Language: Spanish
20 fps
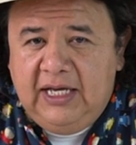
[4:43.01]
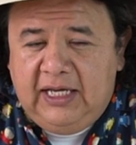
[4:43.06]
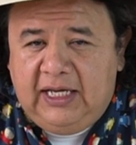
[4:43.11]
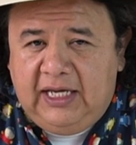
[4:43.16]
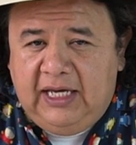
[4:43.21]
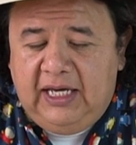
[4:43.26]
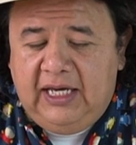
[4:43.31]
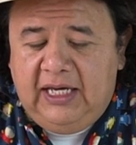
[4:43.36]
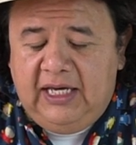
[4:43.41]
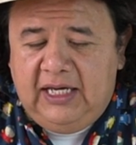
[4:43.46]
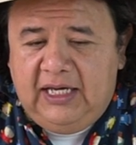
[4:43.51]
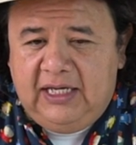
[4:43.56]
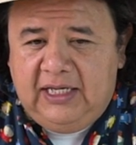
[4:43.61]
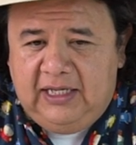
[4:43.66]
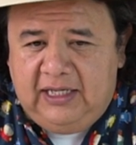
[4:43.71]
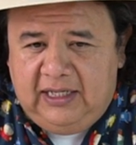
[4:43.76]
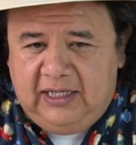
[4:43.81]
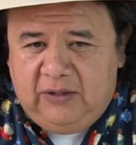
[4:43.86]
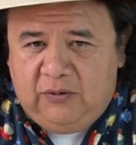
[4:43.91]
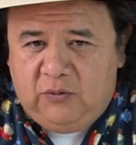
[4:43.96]
que
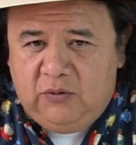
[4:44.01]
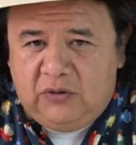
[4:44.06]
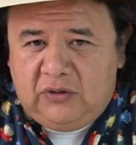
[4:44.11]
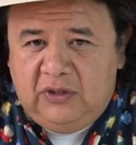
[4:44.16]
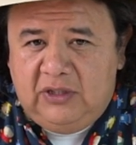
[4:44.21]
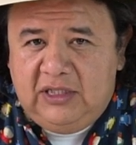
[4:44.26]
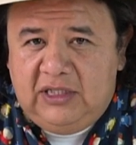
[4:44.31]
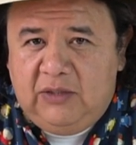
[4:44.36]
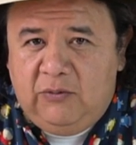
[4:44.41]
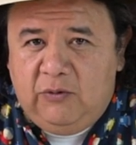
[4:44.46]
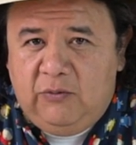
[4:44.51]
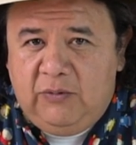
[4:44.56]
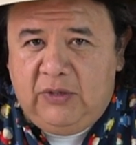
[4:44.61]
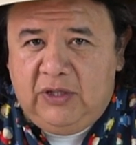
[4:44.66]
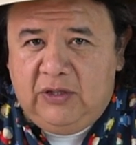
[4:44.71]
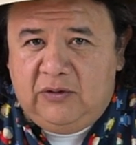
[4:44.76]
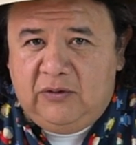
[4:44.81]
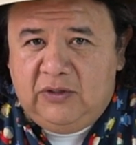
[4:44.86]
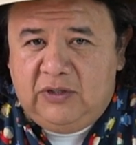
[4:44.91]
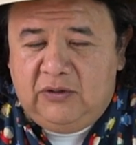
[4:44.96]
eh, justo en este
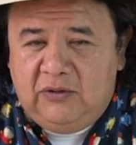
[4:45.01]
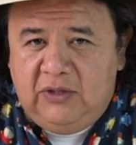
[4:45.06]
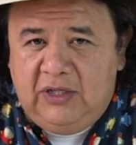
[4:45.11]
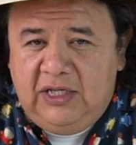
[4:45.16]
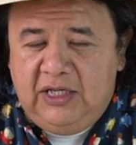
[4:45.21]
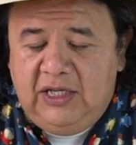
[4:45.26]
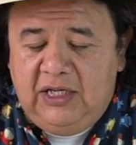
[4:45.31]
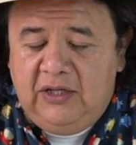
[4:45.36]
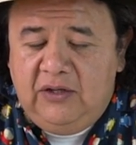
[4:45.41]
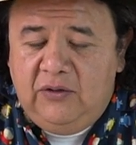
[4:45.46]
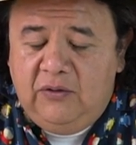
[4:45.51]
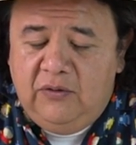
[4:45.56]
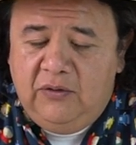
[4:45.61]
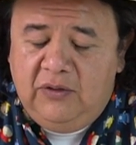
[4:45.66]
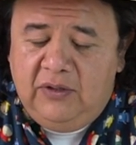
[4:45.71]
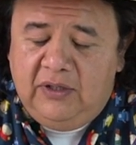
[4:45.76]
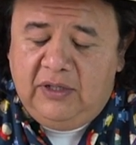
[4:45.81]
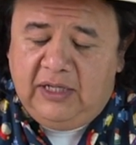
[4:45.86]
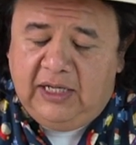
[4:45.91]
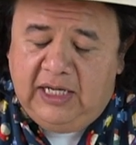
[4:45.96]
momento estoy
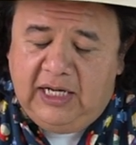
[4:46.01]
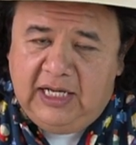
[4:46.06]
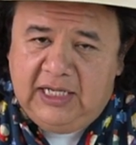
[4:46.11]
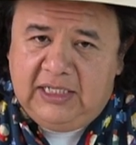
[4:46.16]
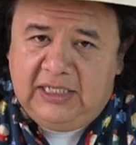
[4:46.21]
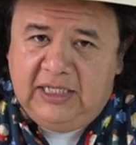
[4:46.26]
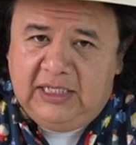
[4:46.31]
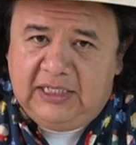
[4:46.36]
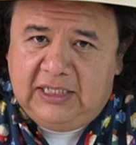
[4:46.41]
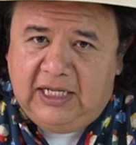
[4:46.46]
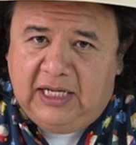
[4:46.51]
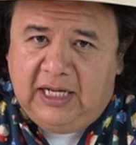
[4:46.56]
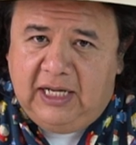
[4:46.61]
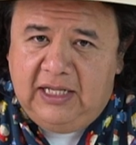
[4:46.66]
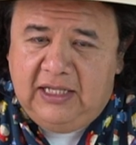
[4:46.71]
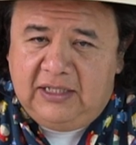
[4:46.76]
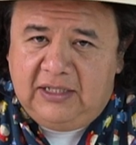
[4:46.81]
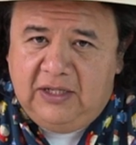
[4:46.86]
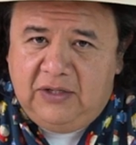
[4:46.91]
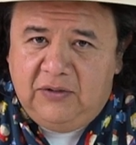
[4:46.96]
leyendo gracias
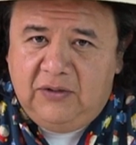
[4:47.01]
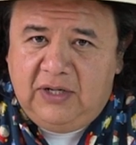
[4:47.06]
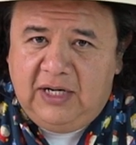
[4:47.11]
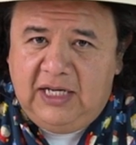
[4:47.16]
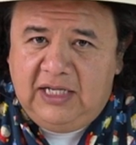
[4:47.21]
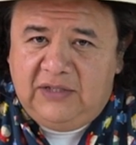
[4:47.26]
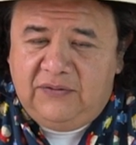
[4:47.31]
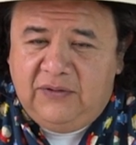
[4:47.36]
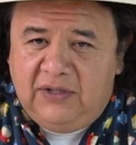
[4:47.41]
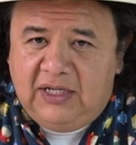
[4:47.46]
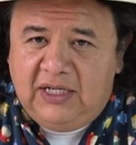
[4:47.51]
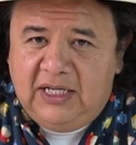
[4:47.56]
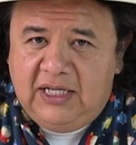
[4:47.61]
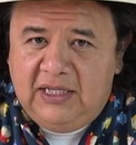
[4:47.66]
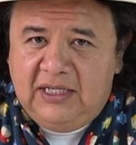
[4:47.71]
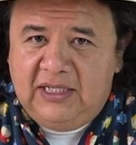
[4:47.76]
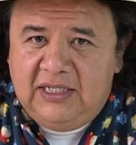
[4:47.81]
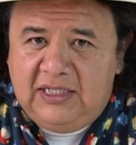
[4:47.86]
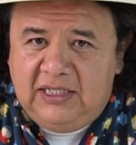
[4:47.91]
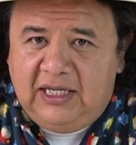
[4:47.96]
al señor Alex
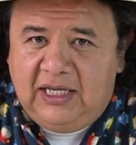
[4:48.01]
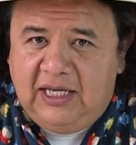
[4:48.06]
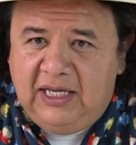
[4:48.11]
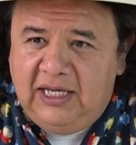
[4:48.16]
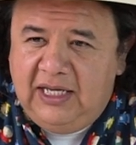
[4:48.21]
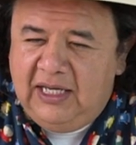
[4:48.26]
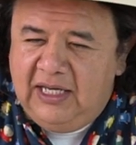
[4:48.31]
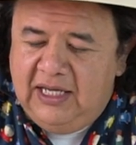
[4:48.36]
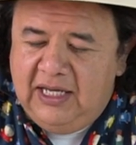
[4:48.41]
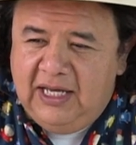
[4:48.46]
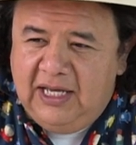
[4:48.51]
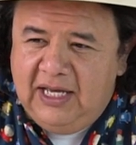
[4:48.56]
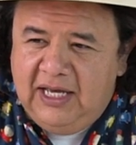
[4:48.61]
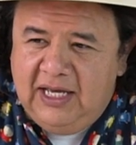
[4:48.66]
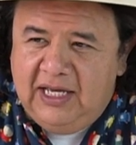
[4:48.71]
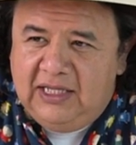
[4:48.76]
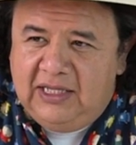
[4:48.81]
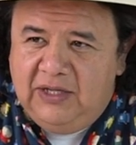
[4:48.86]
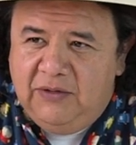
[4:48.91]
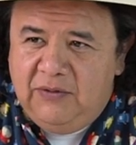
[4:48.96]
Fernández que
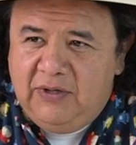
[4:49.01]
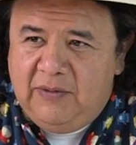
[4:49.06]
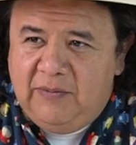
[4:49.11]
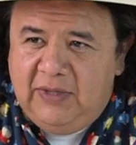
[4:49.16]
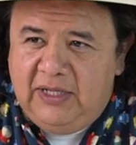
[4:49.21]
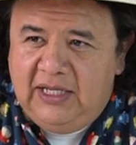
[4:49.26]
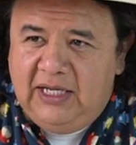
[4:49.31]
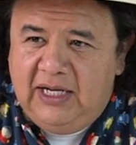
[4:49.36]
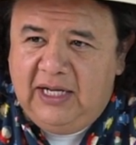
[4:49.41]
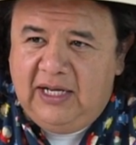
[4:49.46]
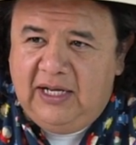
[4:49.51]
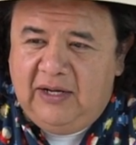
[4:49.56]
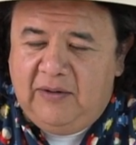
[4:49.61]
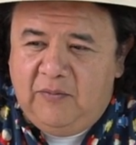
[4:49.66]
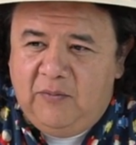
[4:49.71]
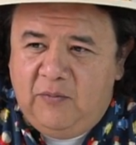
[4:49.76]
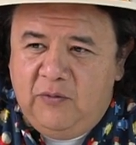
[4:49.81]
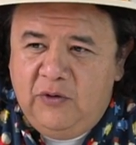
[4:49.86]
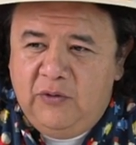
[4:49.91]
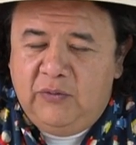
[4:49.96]
de una manera
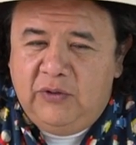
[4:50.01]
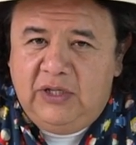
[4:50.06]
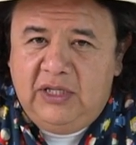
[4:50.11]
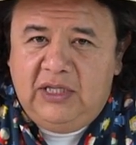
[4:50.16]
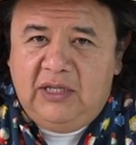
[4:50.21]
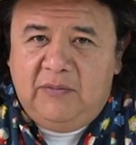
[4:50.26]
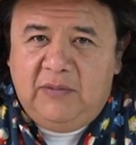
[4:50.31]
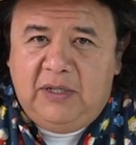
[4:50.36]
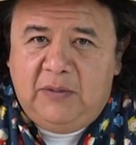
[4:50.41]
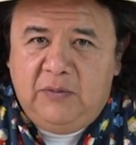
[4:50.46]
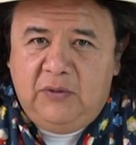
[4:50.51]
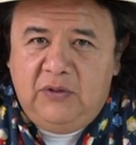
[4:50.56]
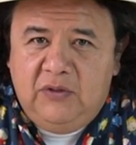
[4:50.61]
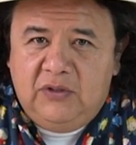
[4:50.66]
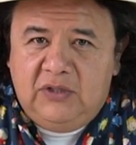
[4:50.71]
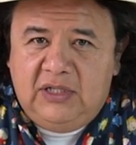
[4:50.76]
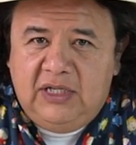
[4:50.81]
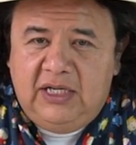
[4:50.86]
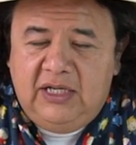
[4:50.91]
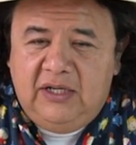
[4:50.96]
muy bonita y
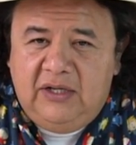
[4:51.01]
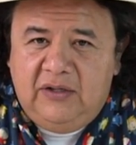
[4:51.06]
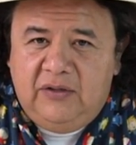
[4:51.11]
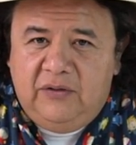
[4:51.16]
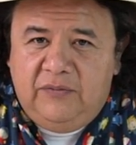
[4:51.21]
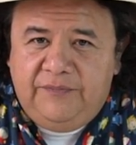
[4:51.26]
maravillosa,